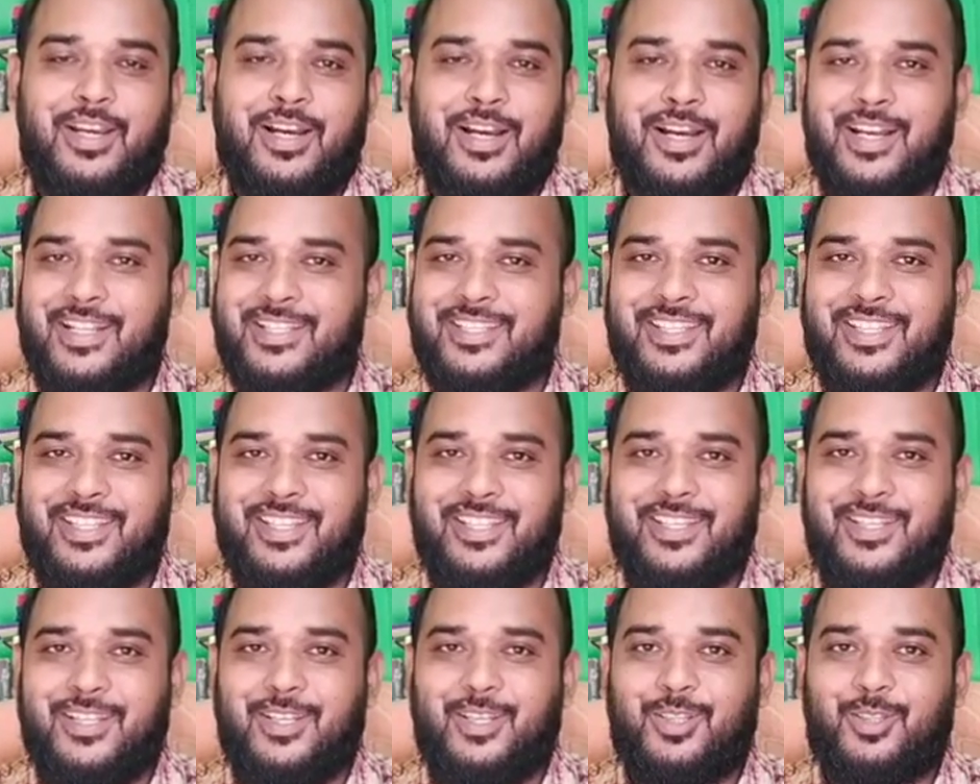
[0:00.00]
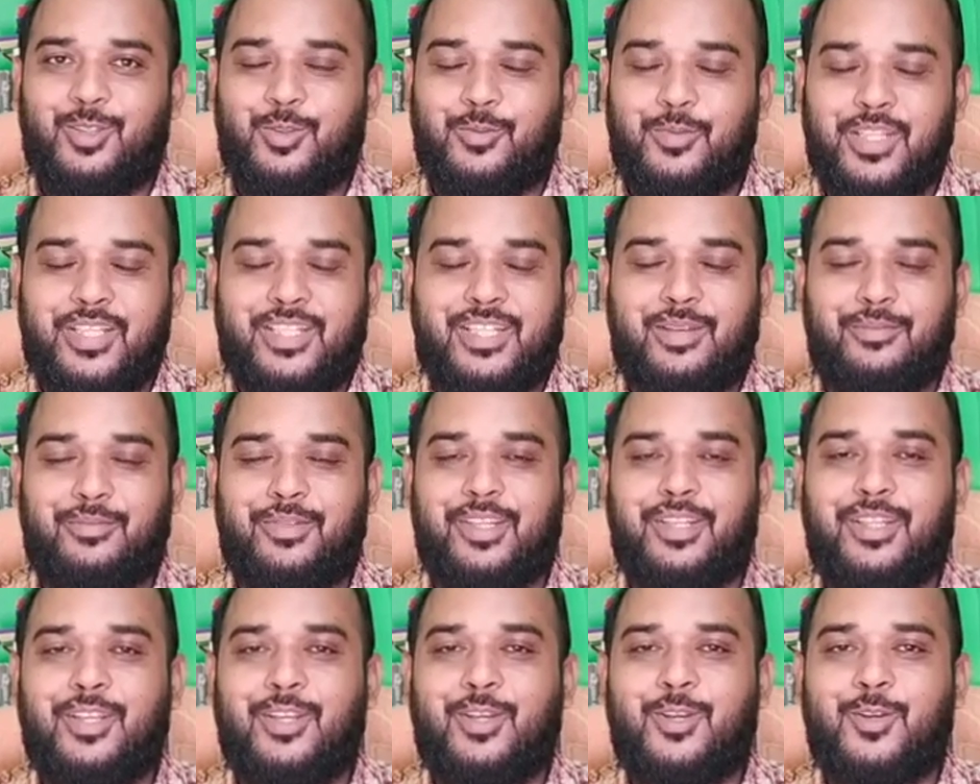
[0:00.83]
আজকে তোমাদের সামনে
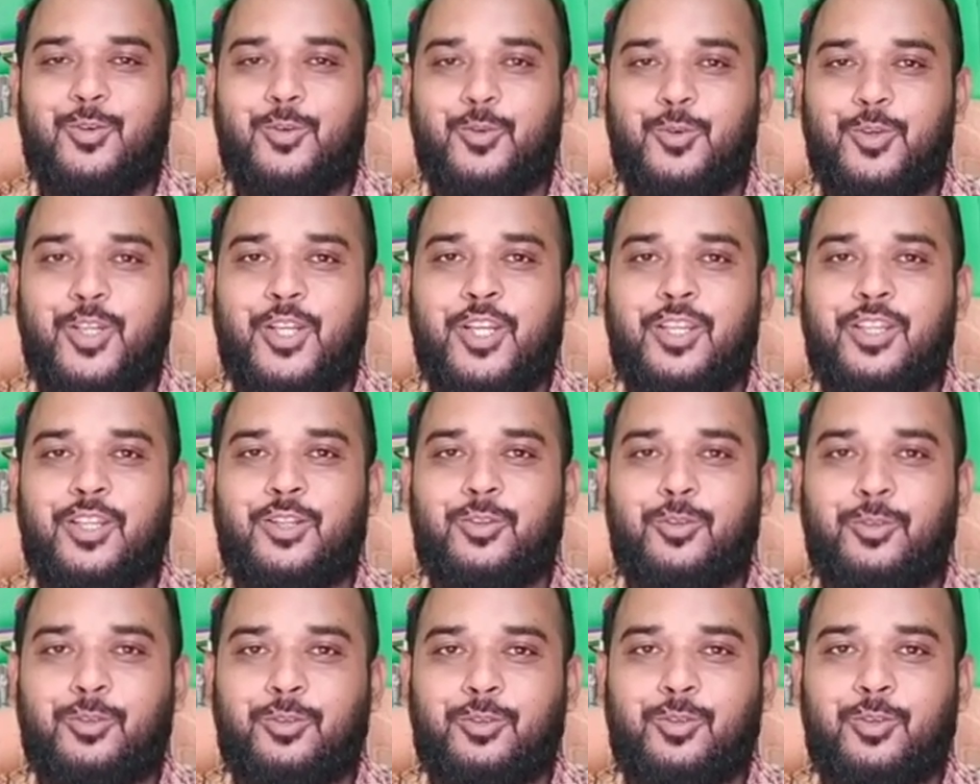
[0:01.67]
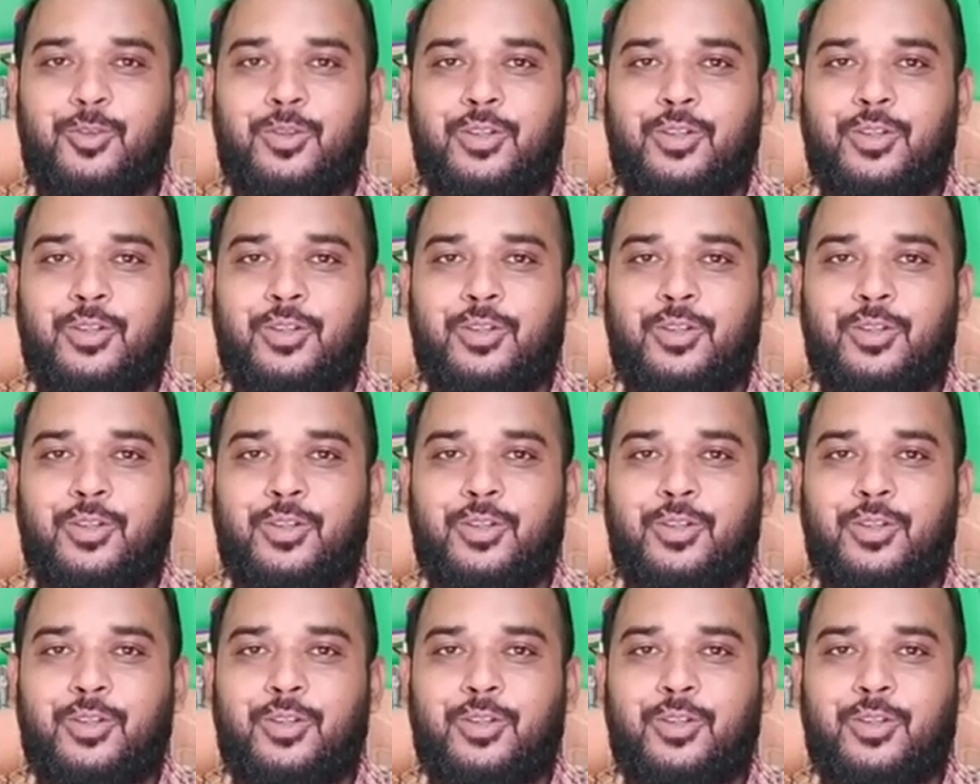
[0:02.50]
কুটিনাটি তত্ত্ব